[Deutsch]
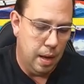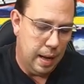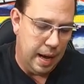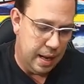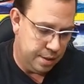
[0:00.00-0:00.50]

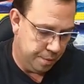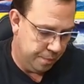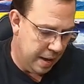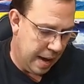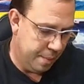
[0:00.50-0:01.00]
Also,
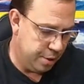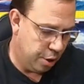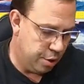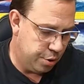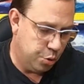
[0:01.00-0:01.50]
wir haben es
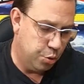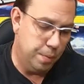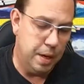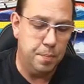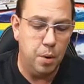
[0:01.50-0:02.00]
heute zu tun
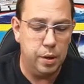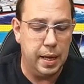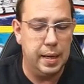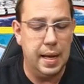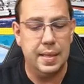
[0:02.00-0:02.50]
mit
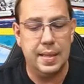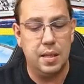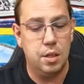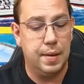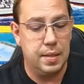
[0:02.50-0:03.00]
Smoking, der
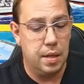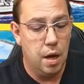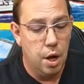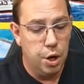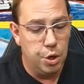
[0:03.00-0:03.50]

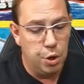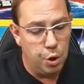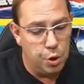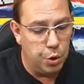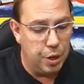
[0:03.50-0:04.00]

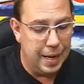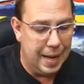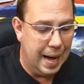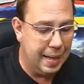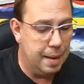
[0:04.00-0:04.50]

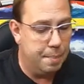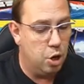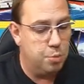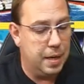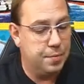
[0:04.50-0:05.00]
26008, ein
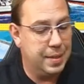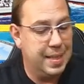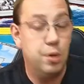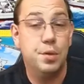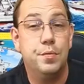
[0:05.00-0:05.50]
Bauspaß von
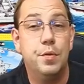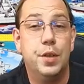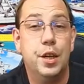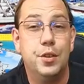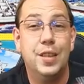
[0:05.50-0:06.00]

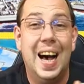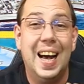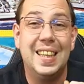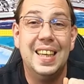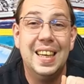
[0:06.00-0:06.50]

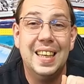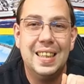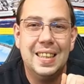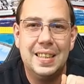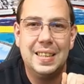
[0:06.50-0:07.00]
1508
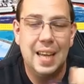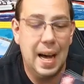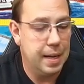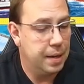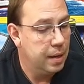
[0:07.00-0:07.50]

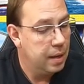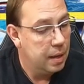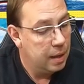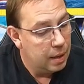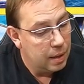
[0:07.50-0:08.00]
Teilen.
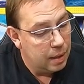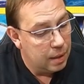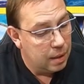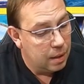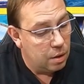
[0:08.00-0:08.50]

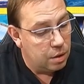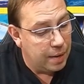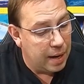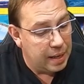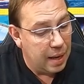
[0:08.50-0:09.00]
Und
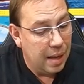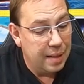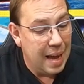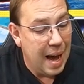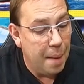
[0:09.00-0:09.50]
zwar hier
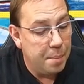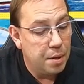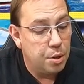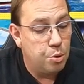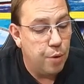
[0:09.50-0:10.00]
der Harp
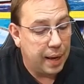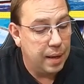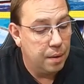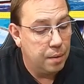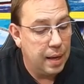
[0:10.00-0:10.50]
Track.
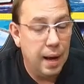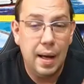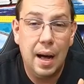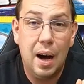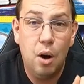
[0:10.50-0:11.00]
Ja,
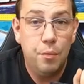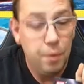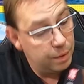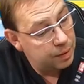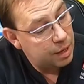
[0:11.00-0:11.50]
auch
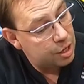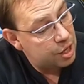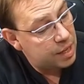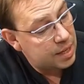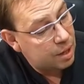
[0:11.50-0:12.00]
hier
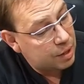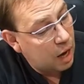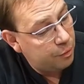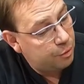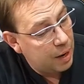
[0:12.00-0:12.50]
steht es jetzt auch
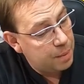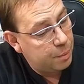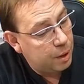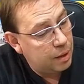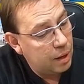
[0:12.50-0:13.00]
drauf: Great
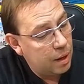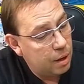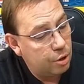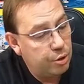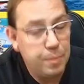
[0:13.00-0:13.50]
Ball
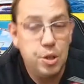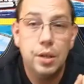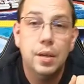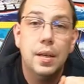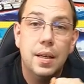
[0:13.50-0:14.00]

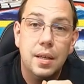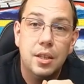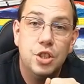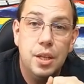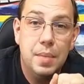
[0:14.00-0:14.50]
Contraption
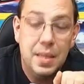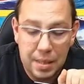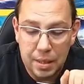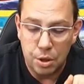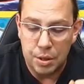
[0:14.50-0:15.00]

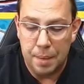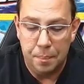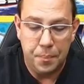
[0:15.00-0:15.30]
GBC System.